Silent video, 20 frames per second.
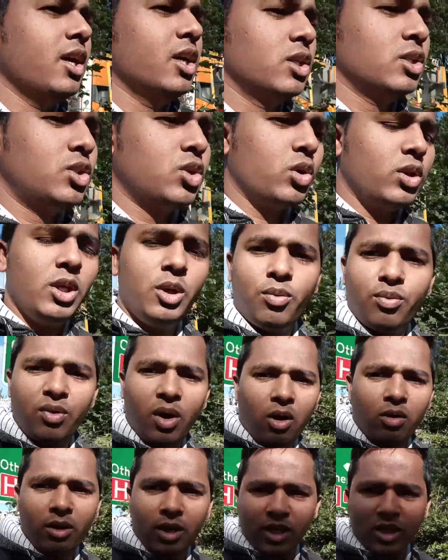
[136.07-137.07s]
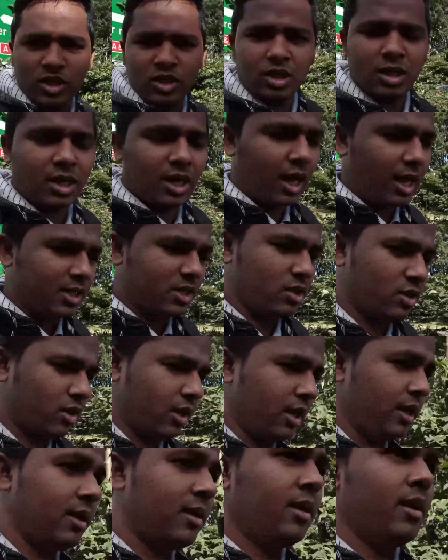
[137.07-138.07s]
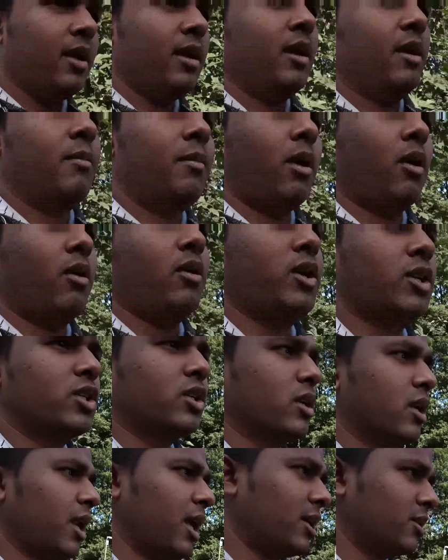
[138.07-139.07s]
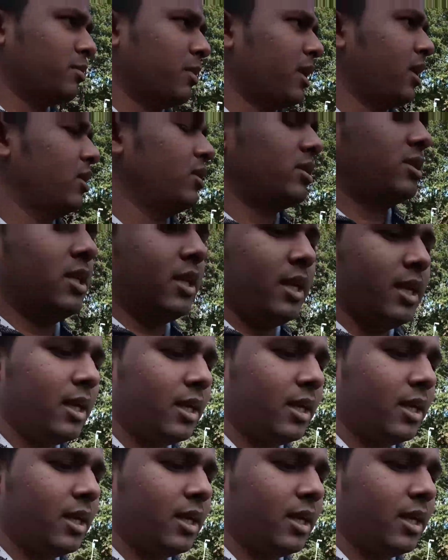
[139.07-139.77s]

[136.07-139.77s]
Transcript: যদি ফাউন্ডেশন ক্লাস হয় ফাউন্ডেশন ক্লাস মানে হচ্ছে